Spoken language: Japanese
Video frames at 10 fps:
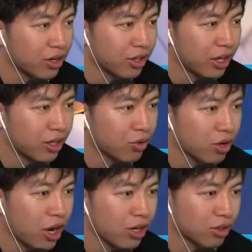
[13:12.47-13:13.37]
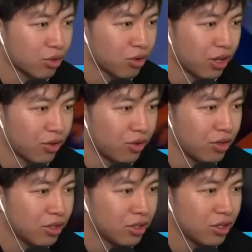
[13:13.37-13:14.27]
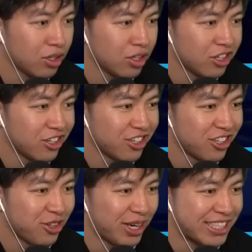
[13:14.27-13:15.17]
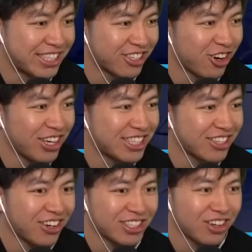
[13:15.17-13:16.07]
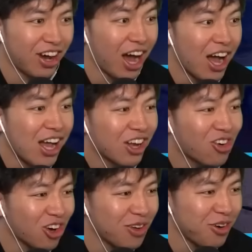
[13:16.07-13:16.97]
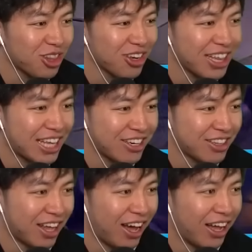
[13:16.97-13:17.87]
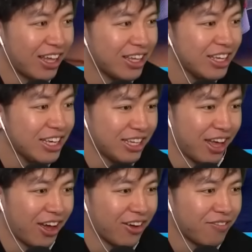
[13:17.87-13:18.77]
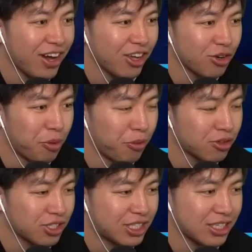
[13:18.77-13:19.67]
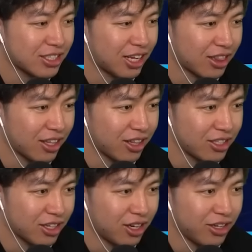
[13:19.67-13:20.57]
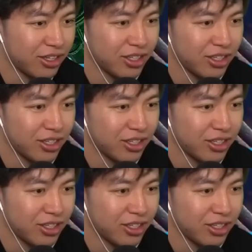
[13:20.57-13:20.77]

かあるねでこれ入るとどうなんのうわすごいすごいすごいあここでモッドができるんだいいね前よりもモッドしやすくなったんだじゃ